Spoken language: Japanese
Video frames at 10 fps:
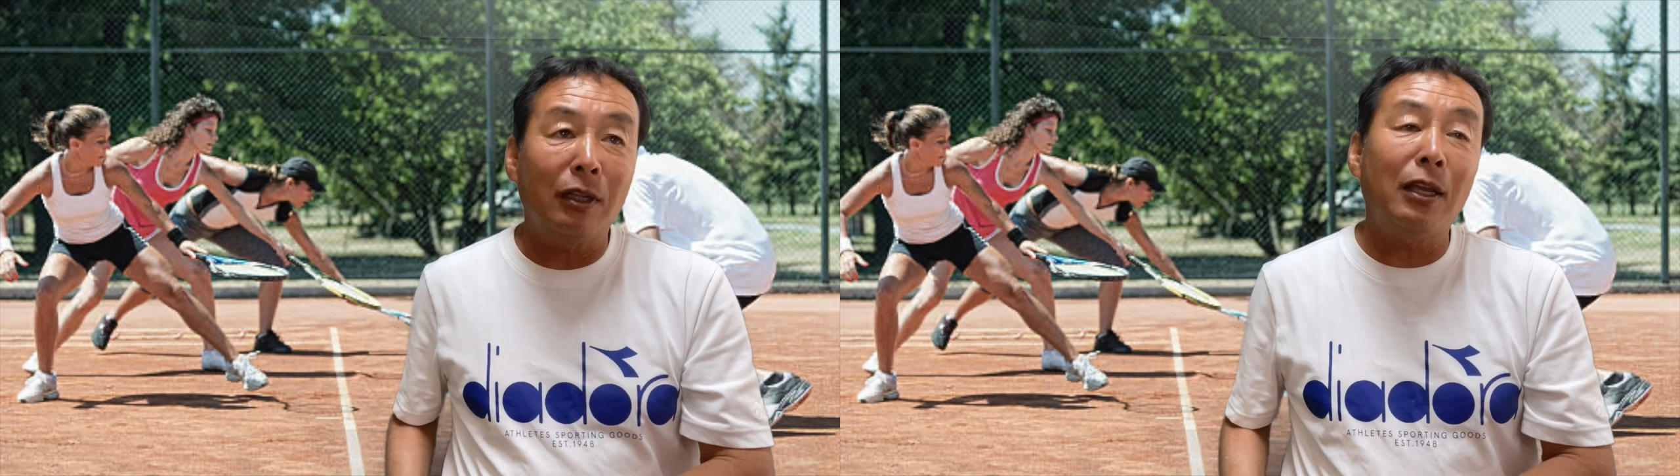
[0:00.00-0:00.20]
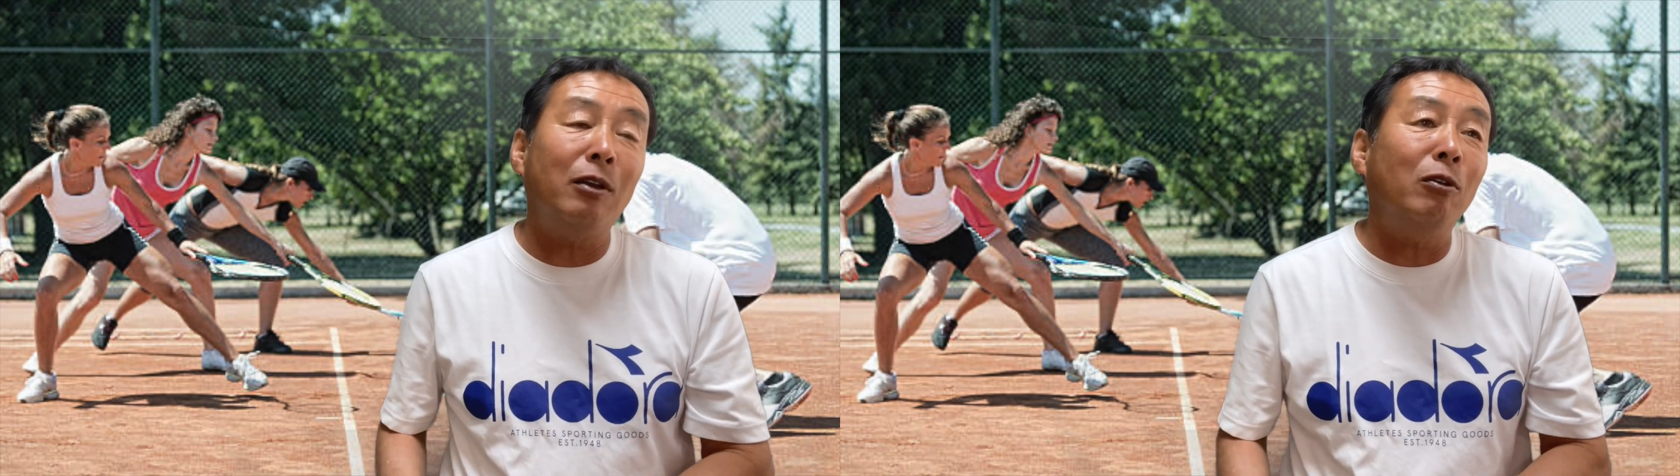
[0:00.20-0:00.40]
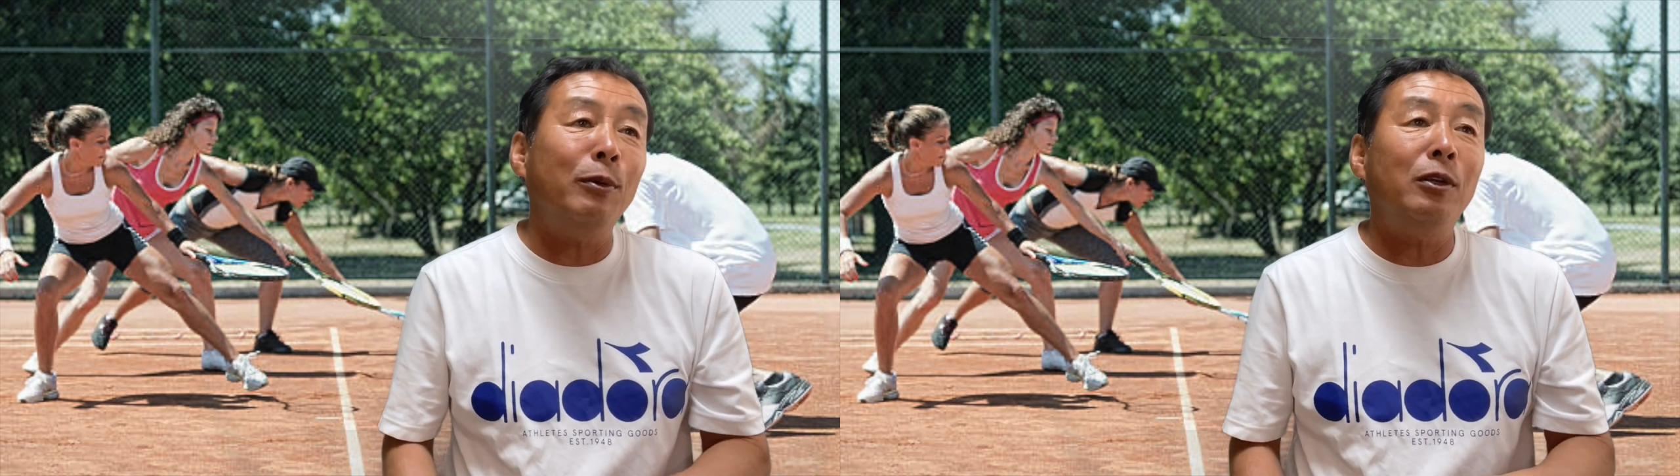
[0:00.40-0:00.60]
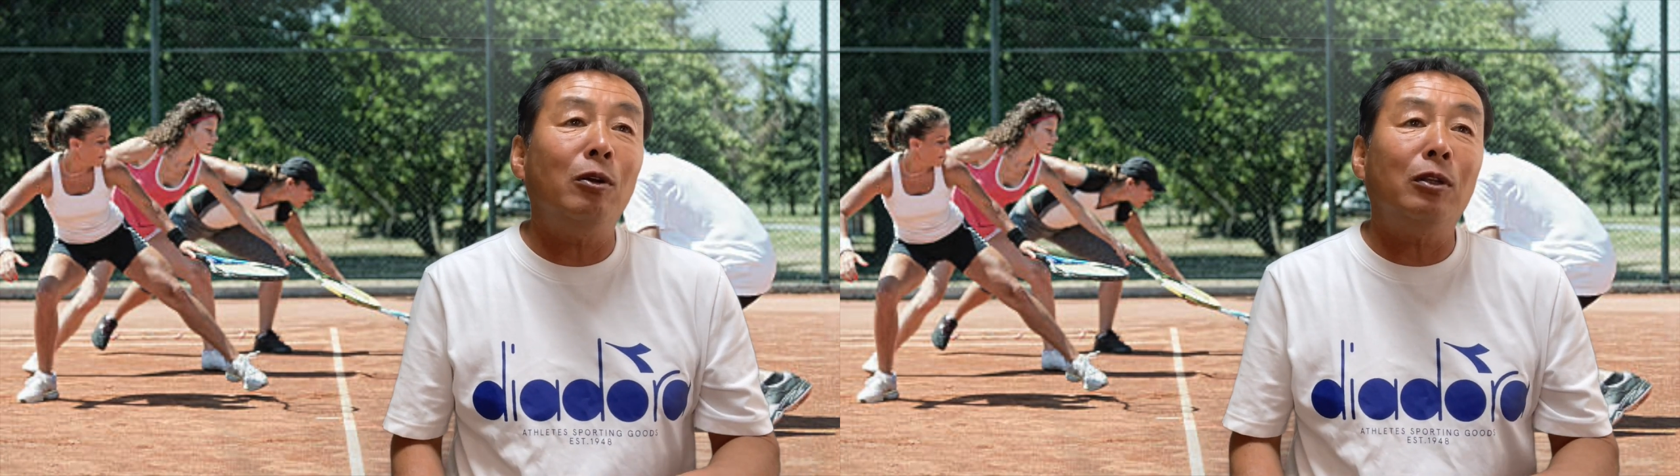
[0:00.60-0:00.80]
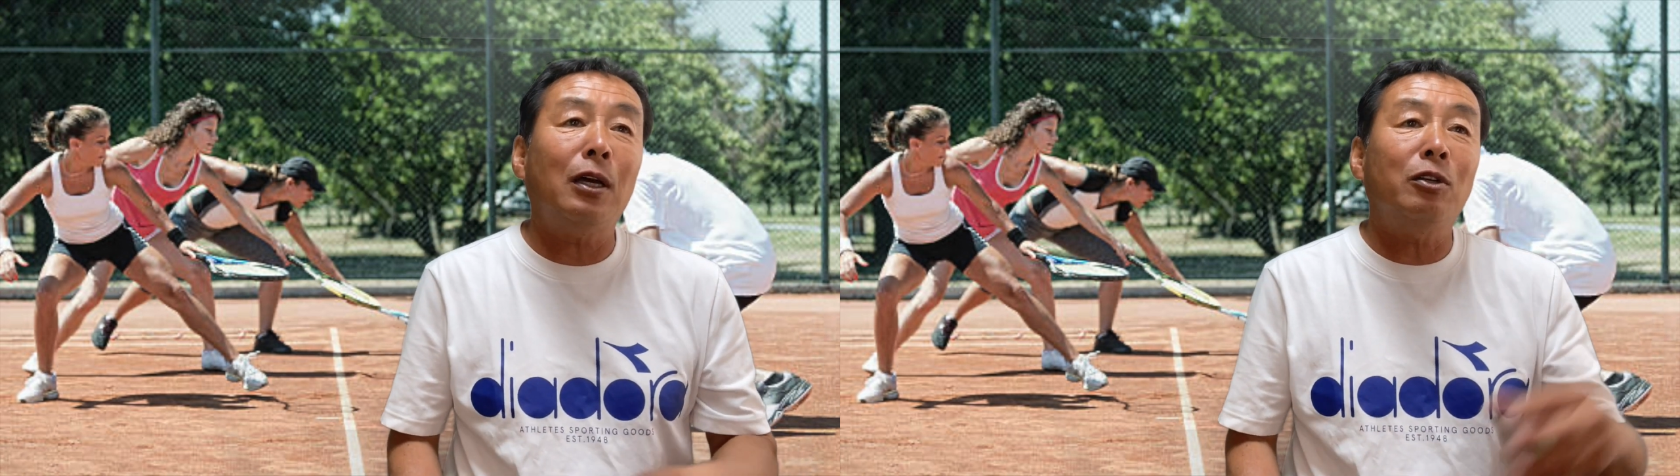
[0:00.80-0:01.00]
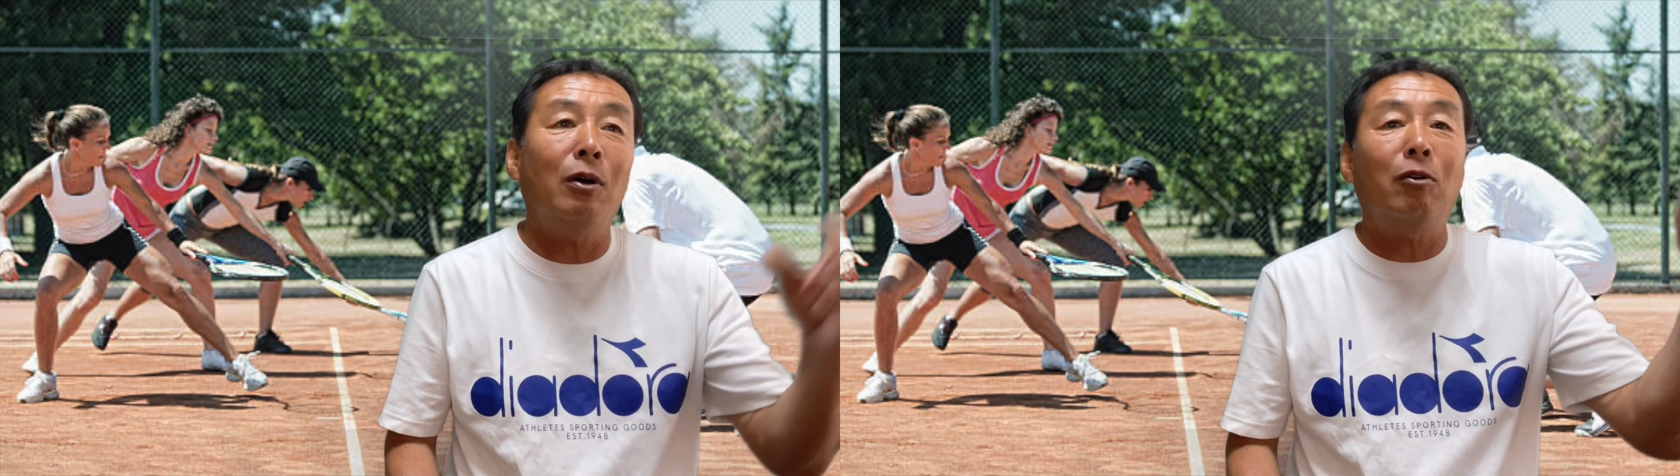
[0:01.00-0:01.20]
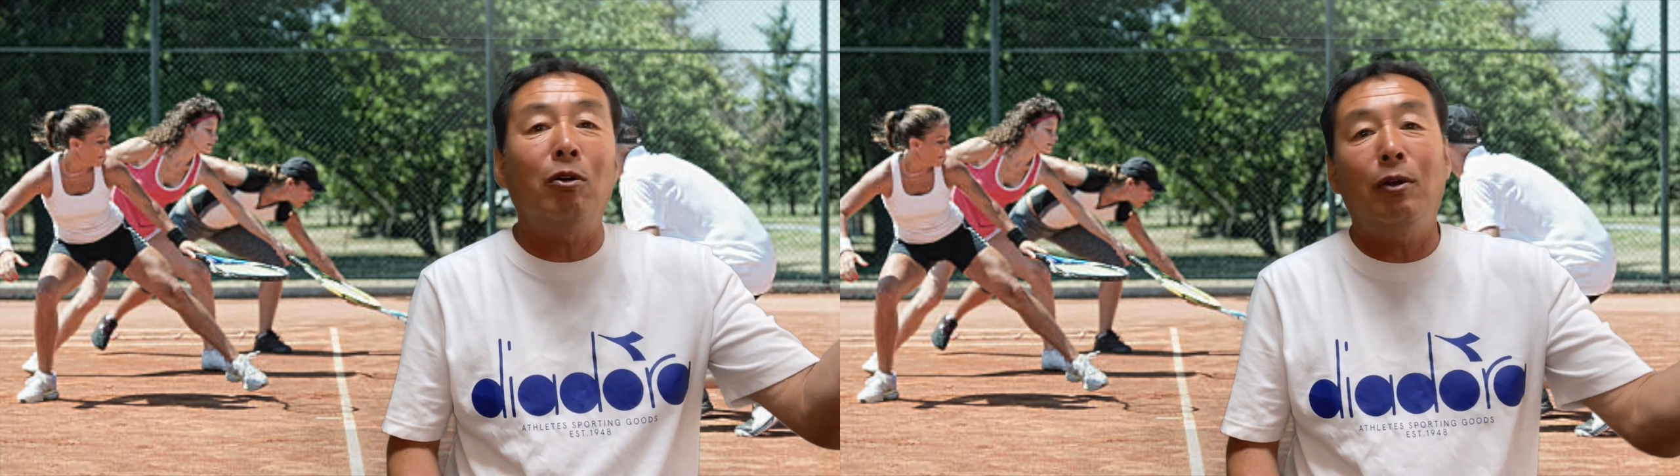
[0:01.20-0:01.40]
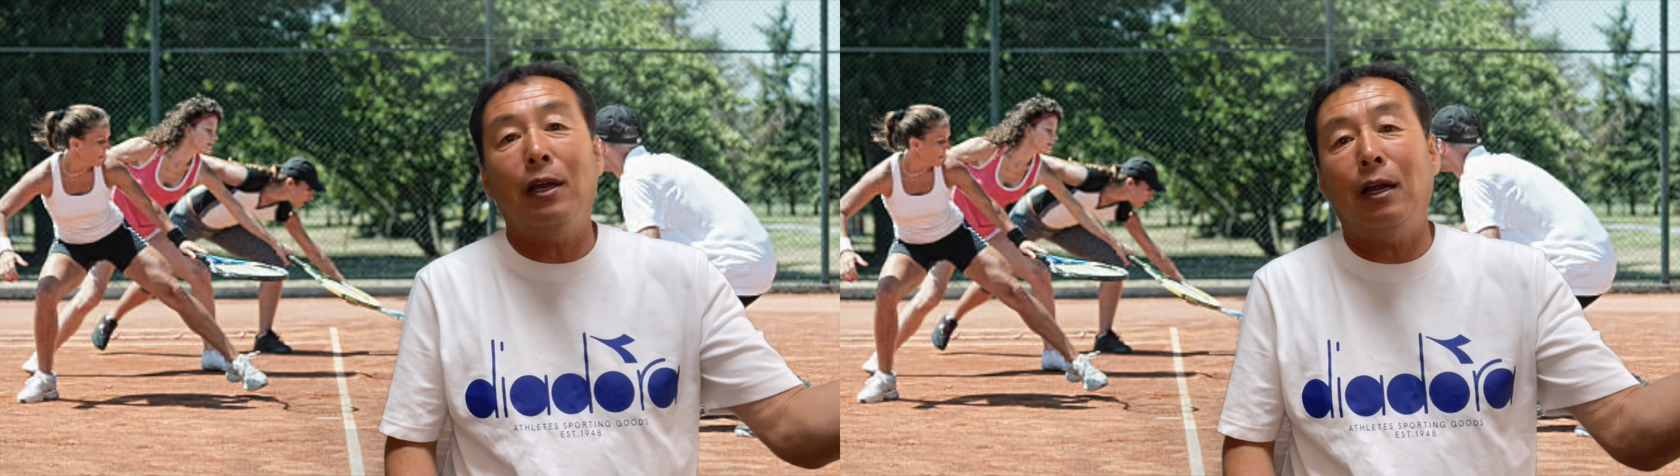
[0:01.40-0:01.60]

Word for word: で、曜日によっては小学校4年